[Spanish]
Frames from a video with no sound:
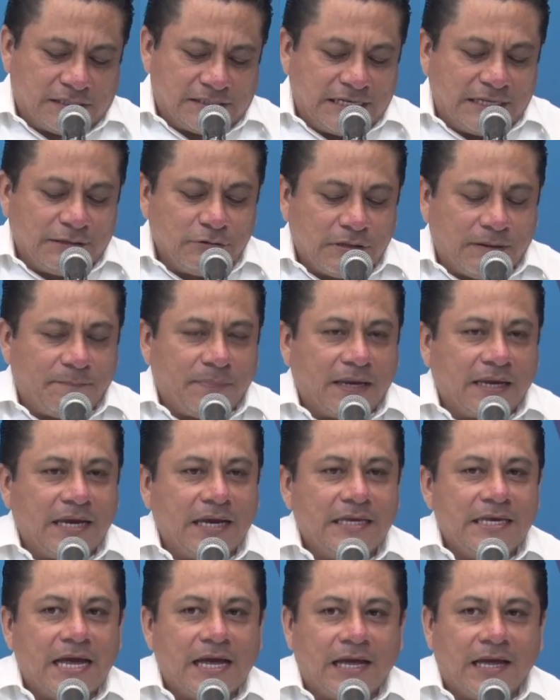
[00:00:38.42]
haciendo una
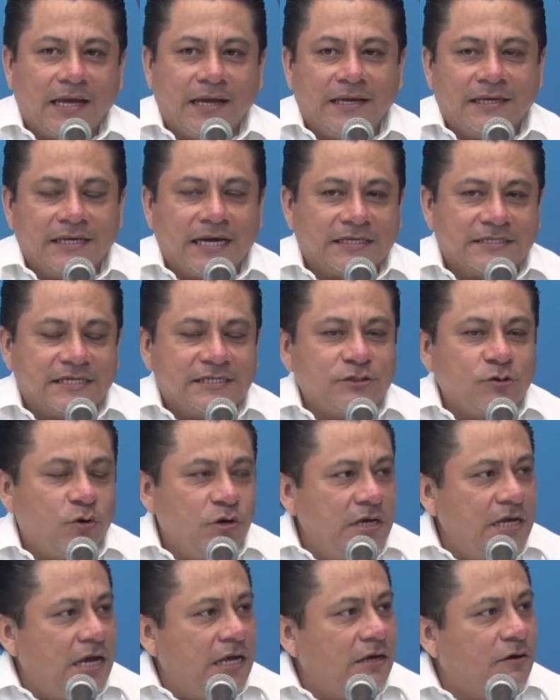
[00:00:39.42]
pequeña eh,
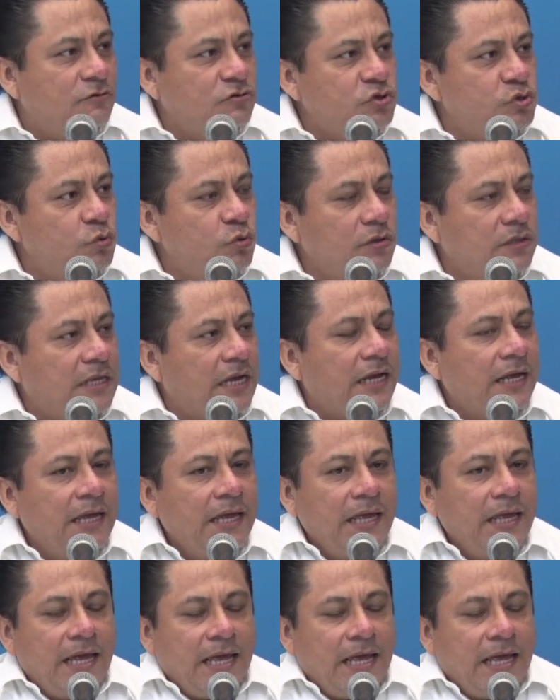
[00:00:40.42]
asesoría y consulta